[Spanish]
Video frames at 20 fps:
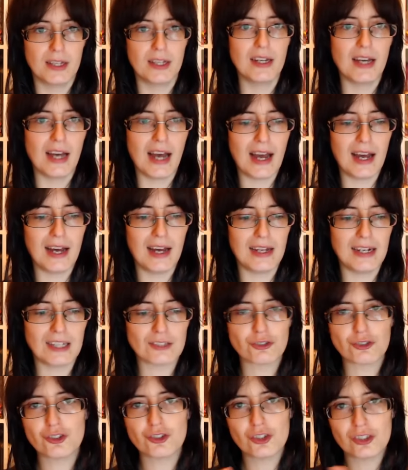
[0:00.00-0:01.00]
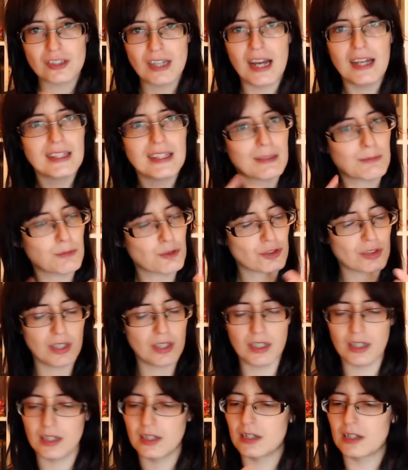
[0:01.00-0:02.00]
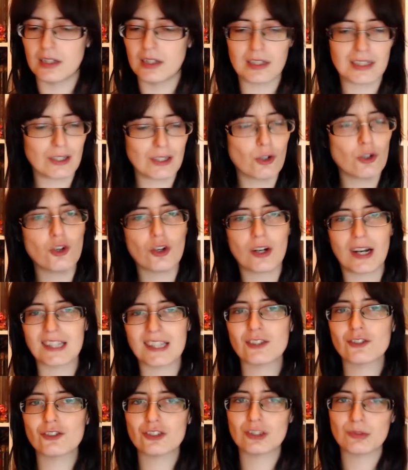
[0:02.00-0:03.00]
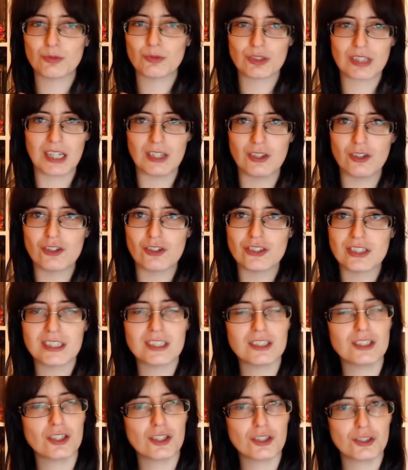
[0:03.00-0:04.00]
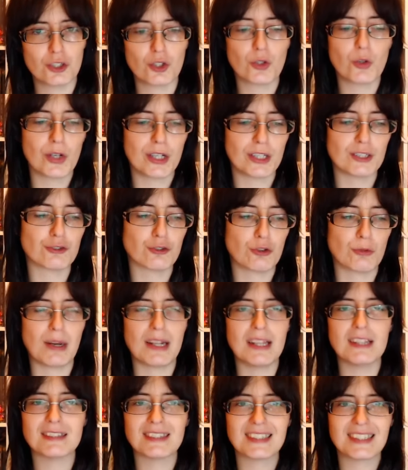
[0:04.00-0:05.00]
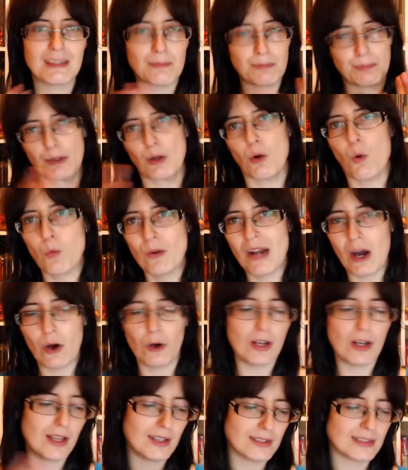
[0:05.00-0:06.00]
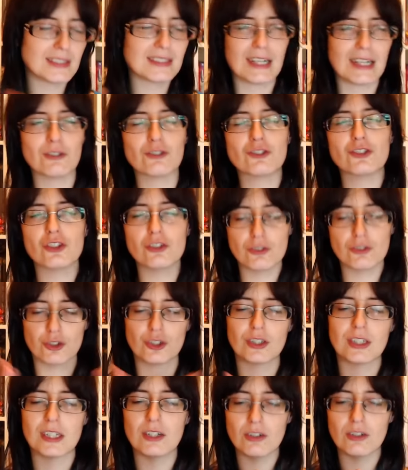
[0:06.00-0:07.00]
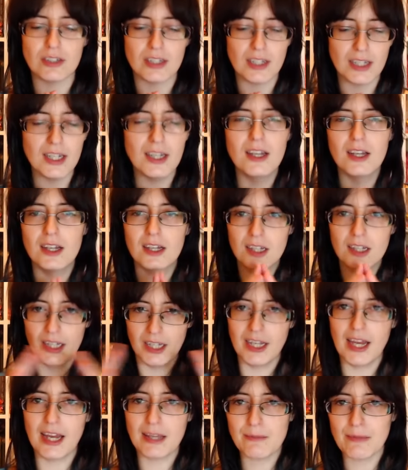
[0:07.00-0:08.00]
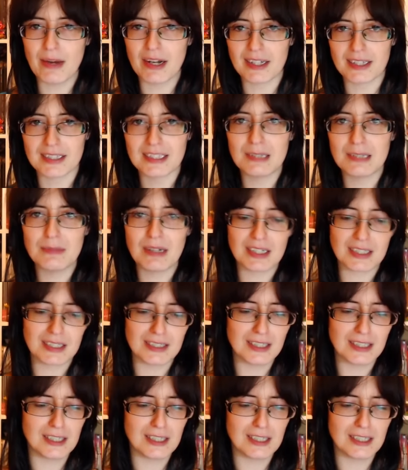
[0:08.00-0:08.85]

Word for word: A las 8 ya iremos eh, recolocándonos y buscando el sitio y todo eso, ¿vale? Así que, pero una hora de 7 a 8 yo creo que eh, hay margen, hay margen del